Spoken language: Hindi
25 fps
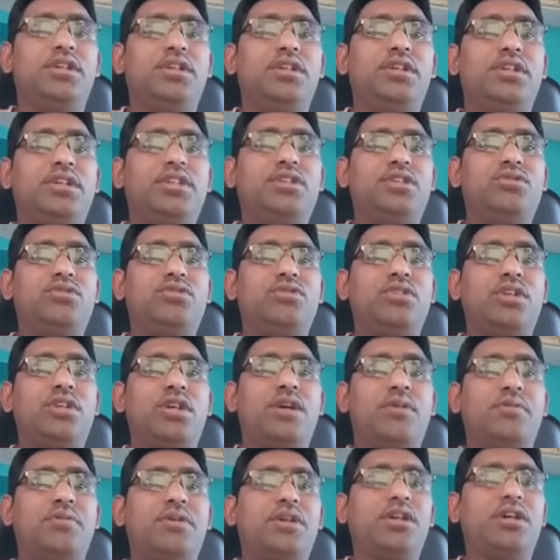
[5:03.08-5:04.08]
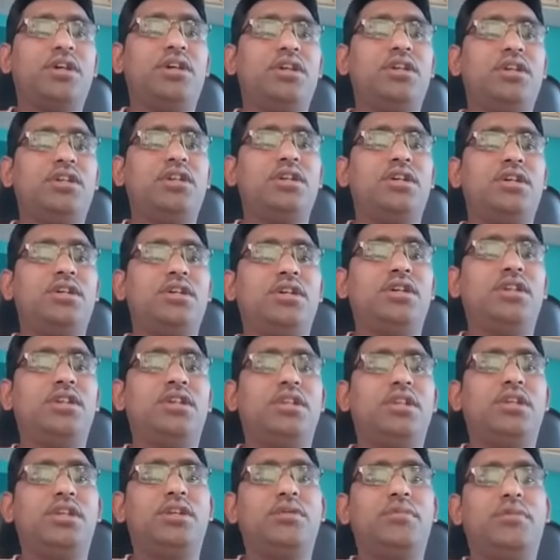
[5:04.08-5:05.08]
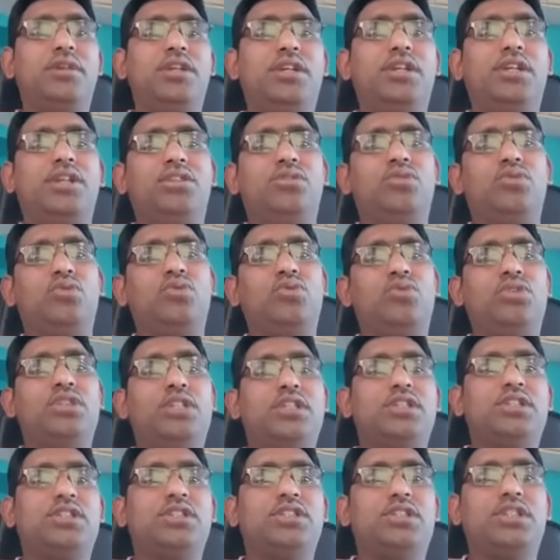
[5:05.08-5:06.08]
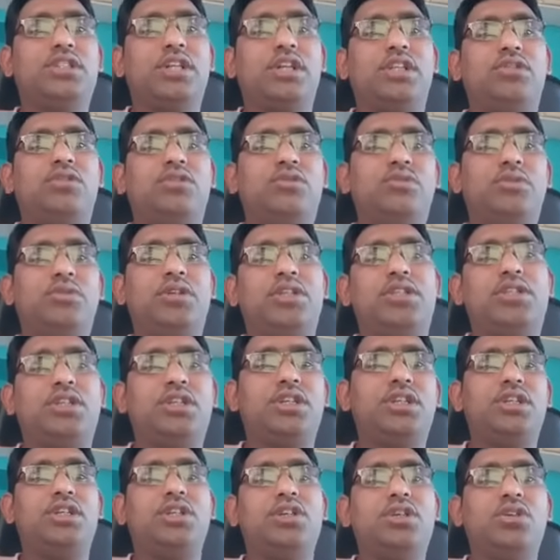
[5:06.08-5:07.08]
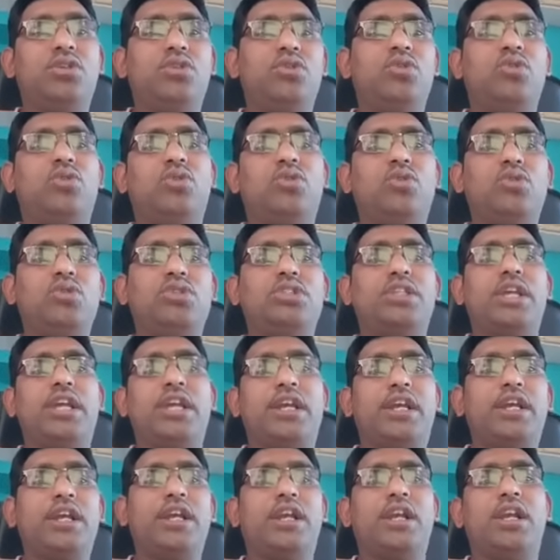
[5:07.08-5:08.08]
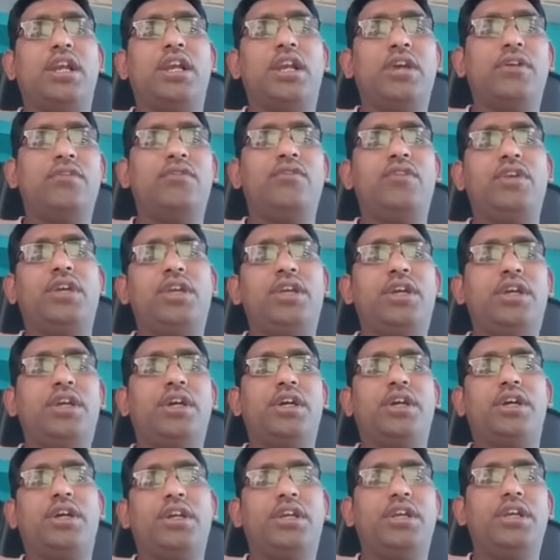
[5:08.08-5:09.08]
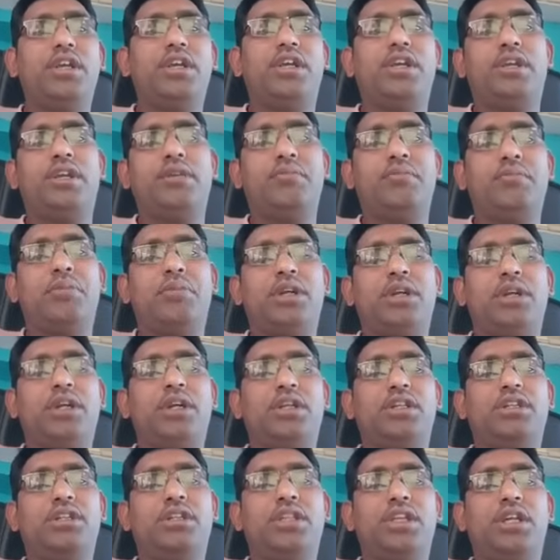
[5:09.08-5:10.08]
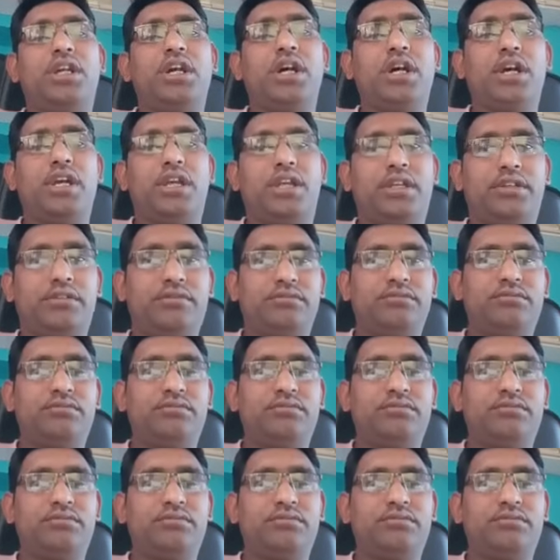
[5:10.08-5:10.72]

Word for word: नेक्स्ट क्वेश्चन आपका निम्नलिखित ऊर्जा संसाधनों में से कौन सा एक नवीकरणीय प्रकृति का है